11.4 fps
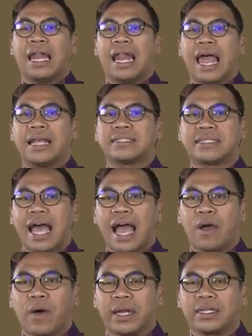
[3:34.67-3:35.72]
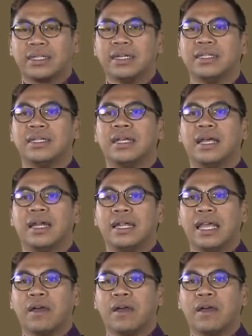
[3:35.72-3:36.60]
และสร้างวัดขึ้น เรี